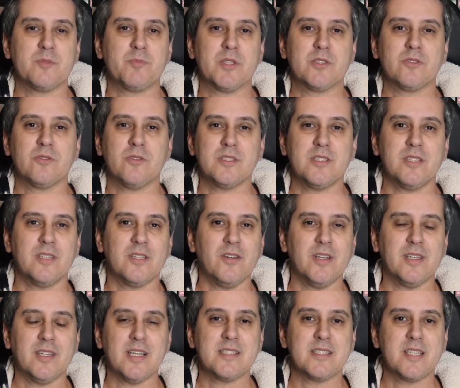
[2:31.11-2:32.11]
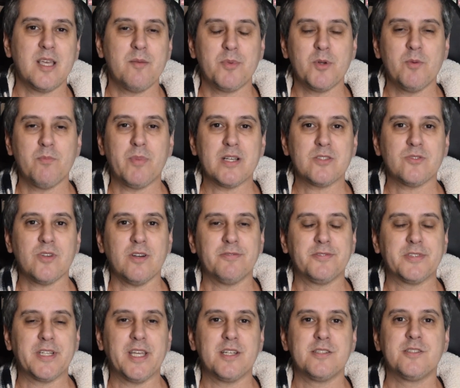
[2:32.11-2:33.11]
pessoas, então ele está sempre um passo à
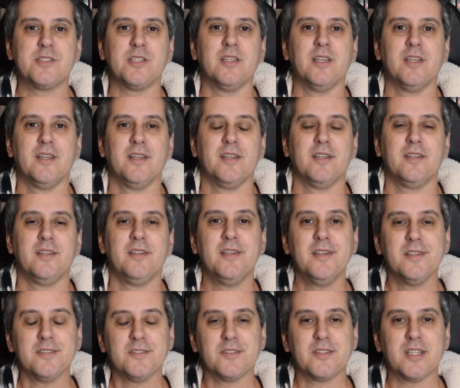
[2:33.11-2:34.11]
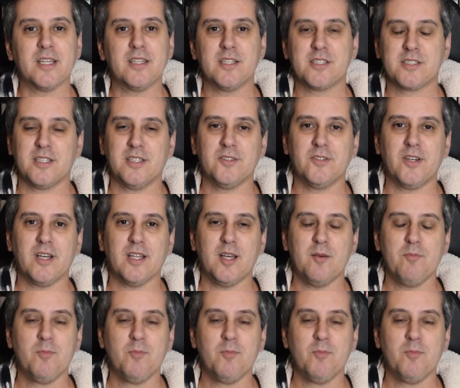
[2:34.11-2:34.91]
frente. E isso está deixando ela